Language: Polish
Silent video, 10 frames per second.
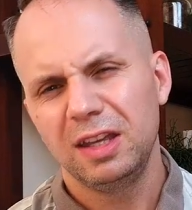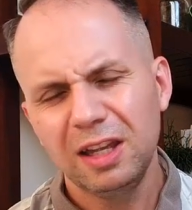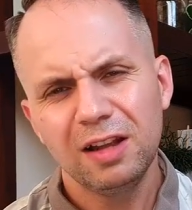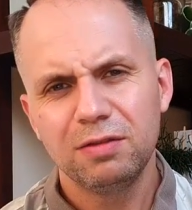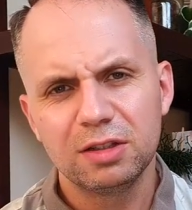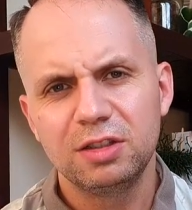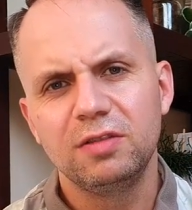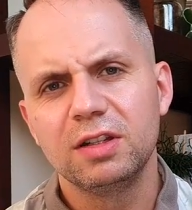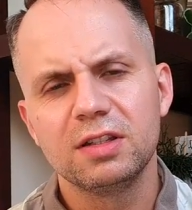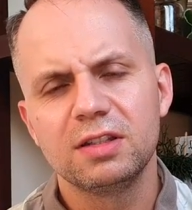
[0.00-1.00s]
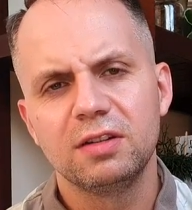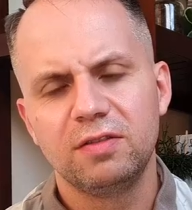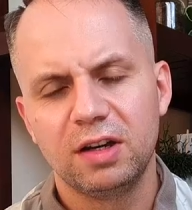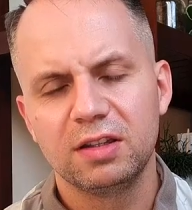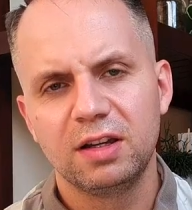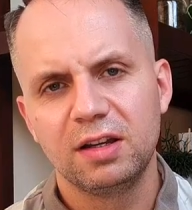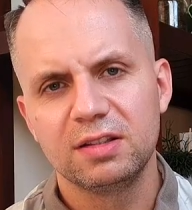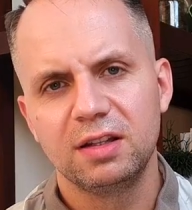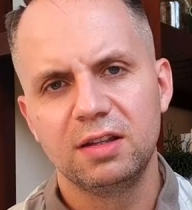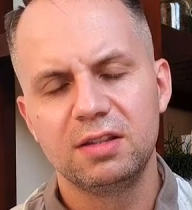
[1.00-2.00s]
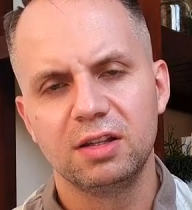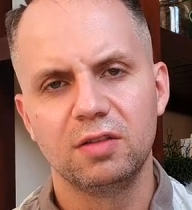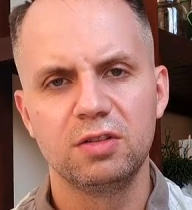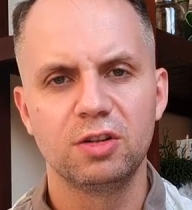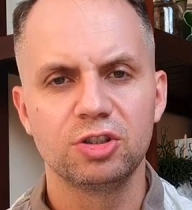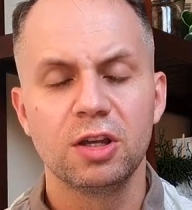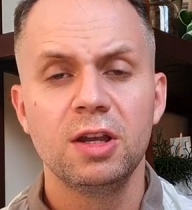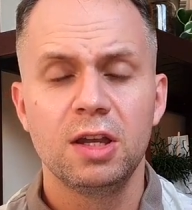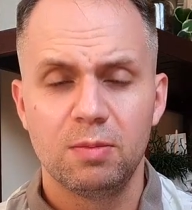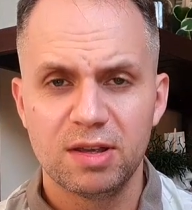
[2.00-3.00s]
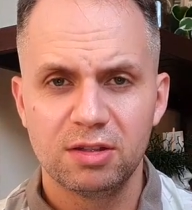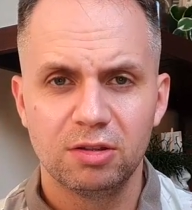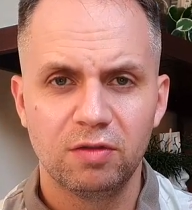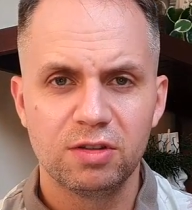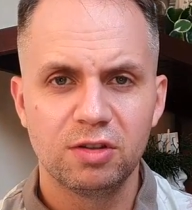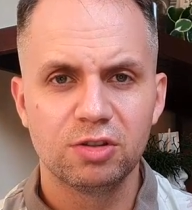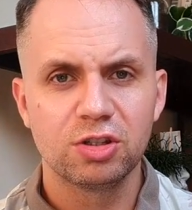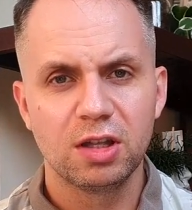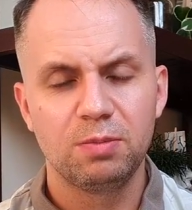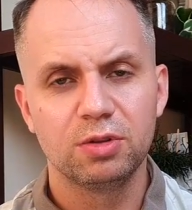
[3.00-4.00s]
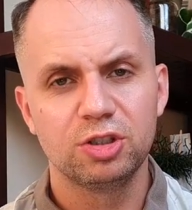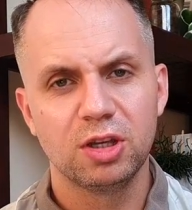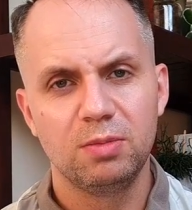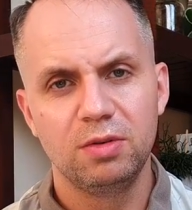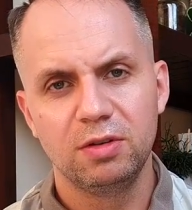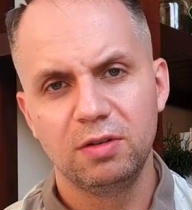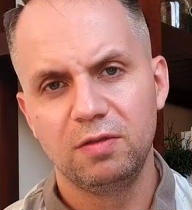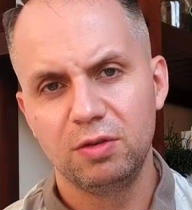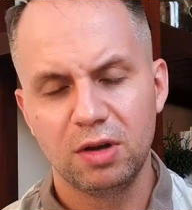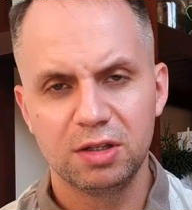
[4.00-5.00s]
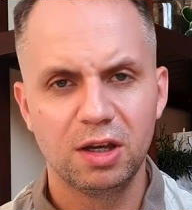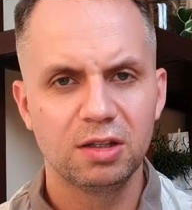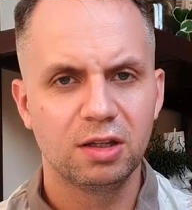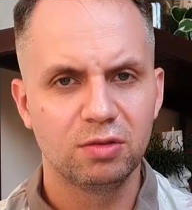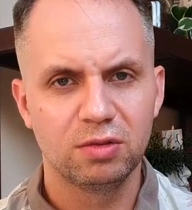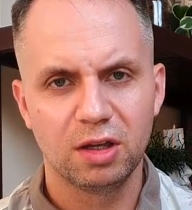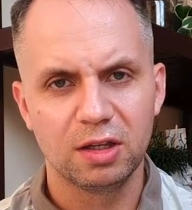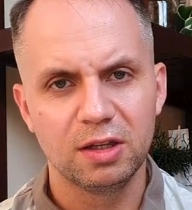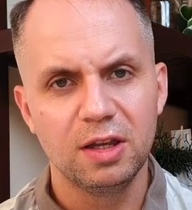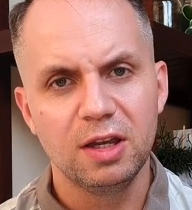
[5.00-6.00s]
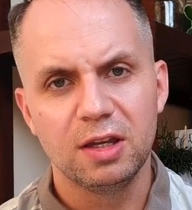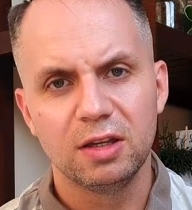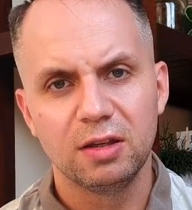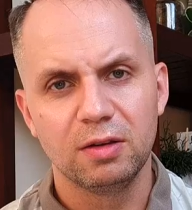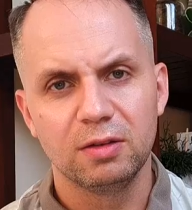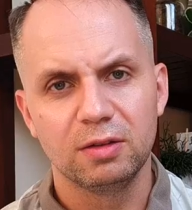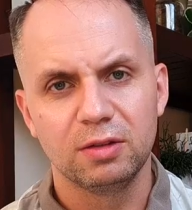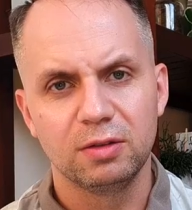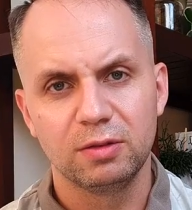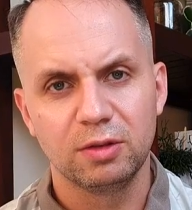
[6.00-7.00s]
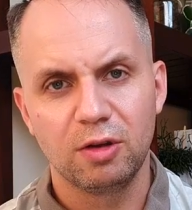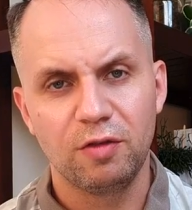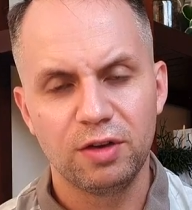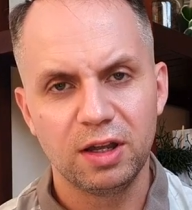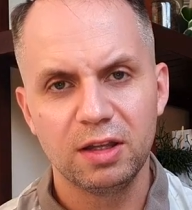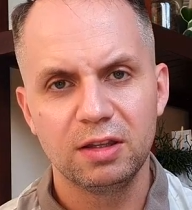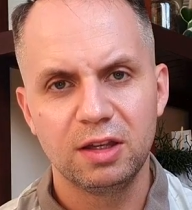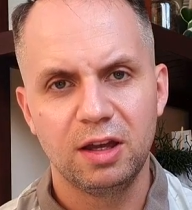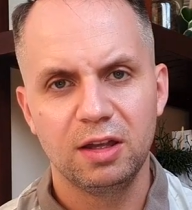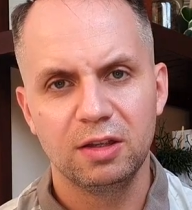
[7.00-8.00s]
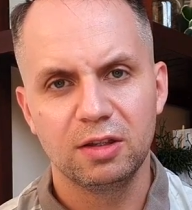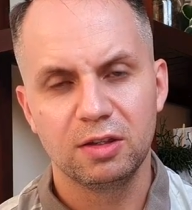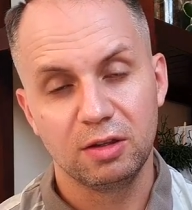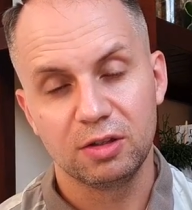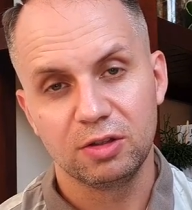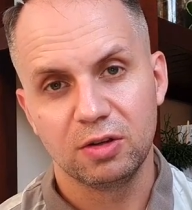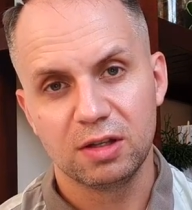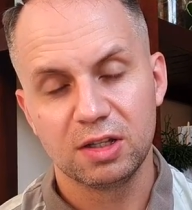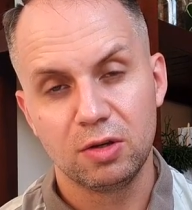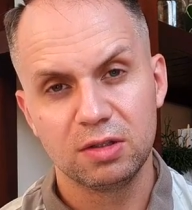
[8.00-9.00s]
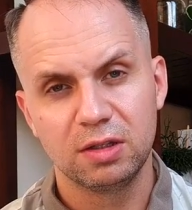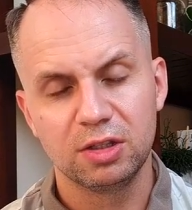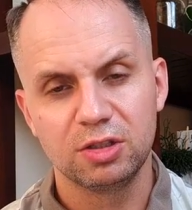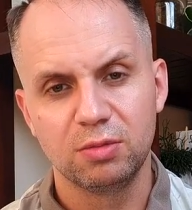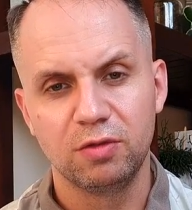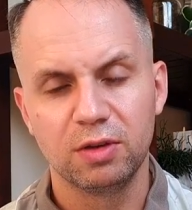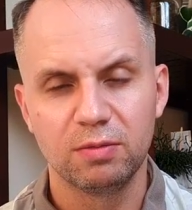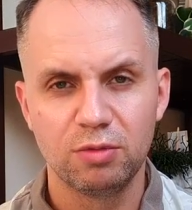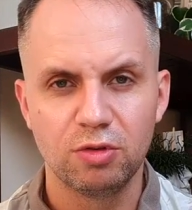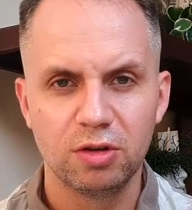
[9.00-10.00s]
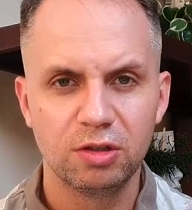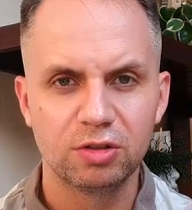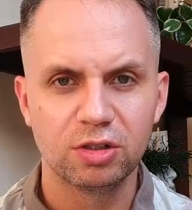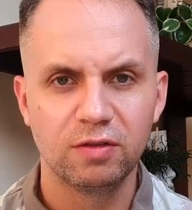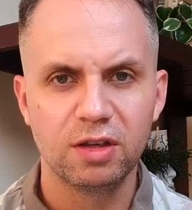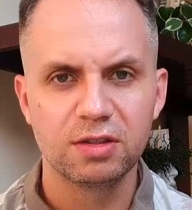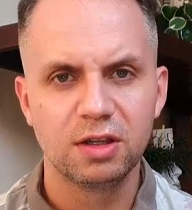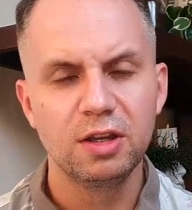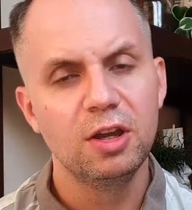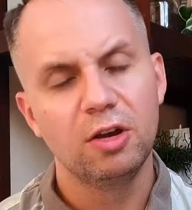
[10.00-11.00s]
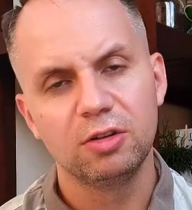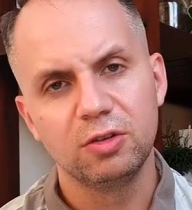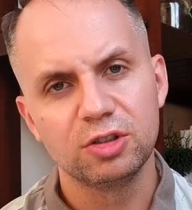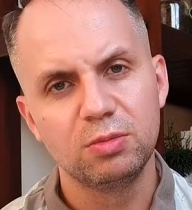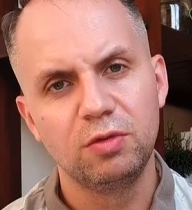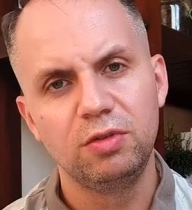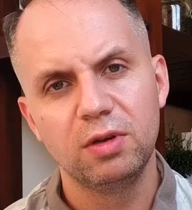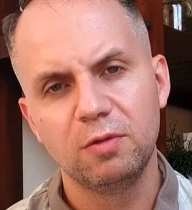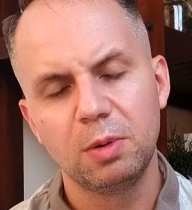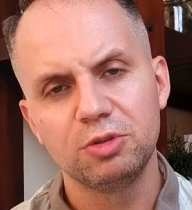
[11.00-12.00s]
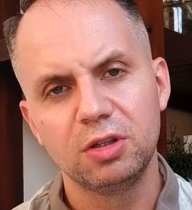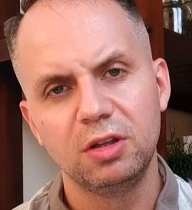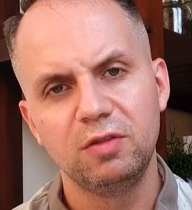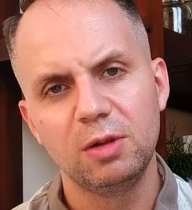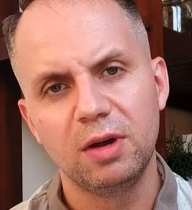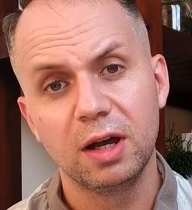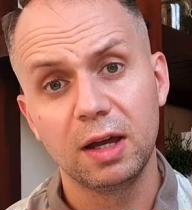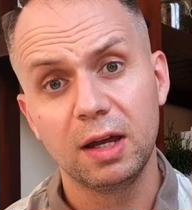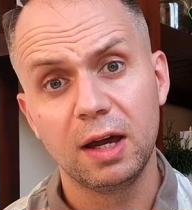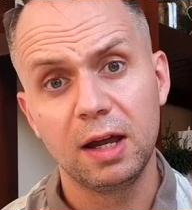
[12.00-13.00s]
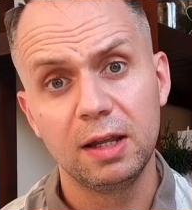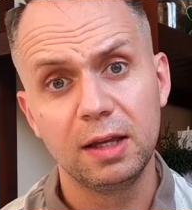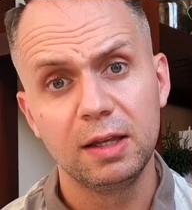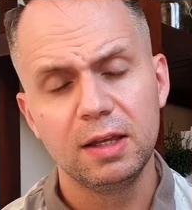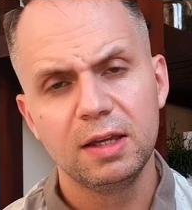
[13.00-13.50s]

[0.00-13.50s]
ile właściwie jest warta Sandecja Nowy Sącz. Miasto Nowy Sącz na potrzeby wyłaniania tutaj y, oferenta, jak się okazało ostatecznie, mówię, było ich troszkę więcej, o, o czym mówiłem w poprzednich filmach, ale